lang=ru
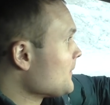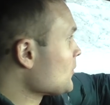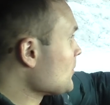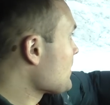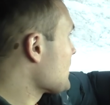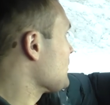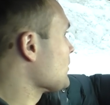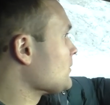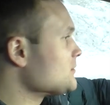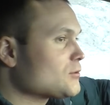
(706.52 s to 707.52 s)
Но
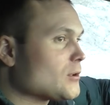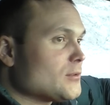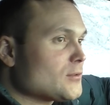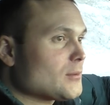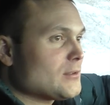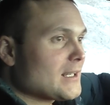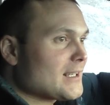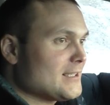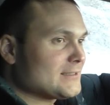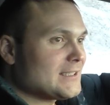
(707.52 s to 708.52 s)
прикол не в том, не в том. Я
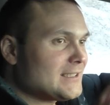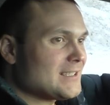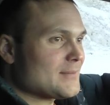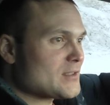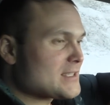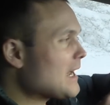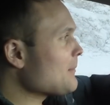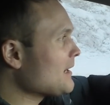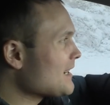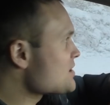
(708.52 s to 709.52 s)
хотел найти
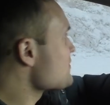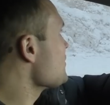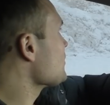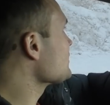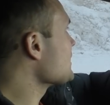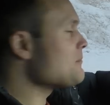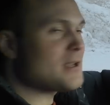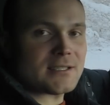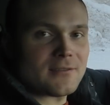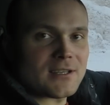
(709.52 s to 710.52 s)
самое оживленное
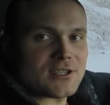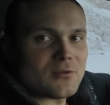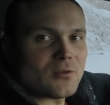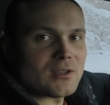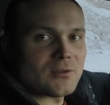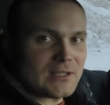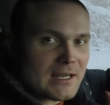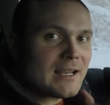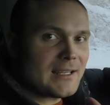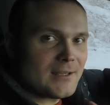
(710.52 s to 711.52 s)
место в нашем городе. Вот
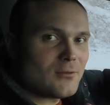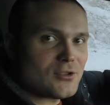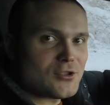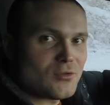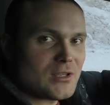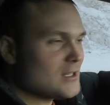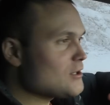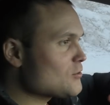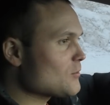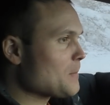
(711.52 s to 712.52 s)
я реально его ищу, я
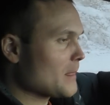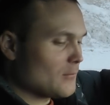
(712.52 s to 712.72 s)
езжу.